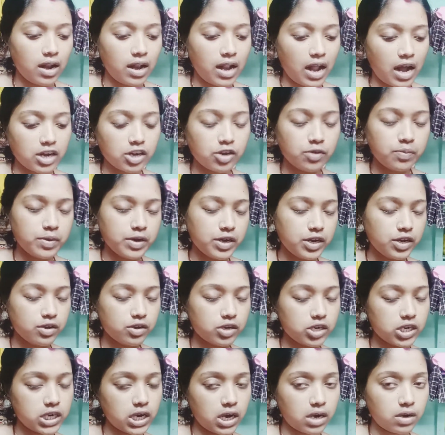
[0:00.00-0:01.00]
লাস্ট ভিডিও
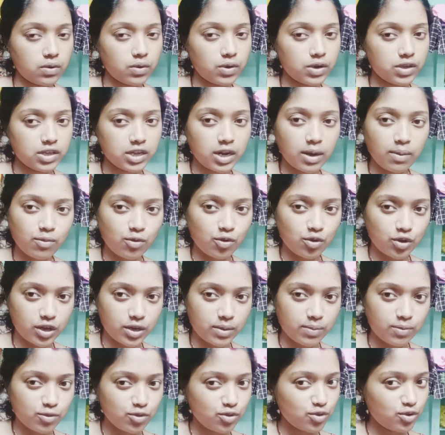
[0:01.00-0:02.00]
শেয়ার করেছিলাম
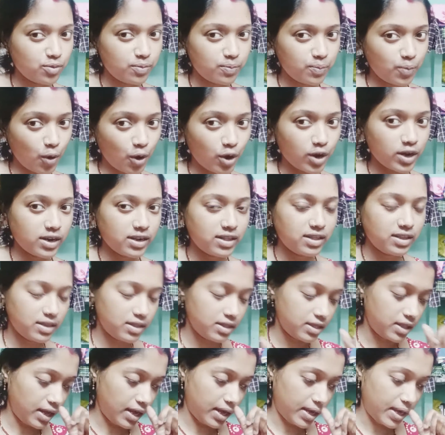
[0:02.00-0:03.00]
লক্ষ্মী পুজোর পরের দিন
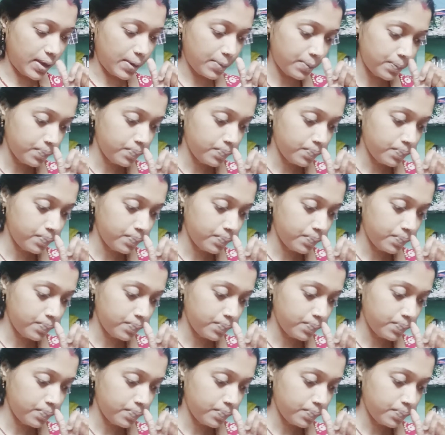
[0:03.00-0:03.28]
থেকে